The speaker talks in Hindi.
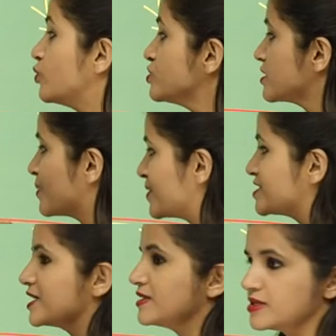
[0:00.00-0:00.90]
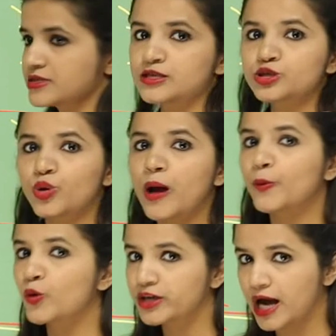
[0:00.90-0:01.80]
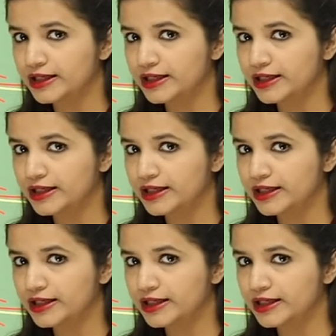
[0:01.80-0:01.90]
उस इमेज के डिस्टेंस को आपको क्या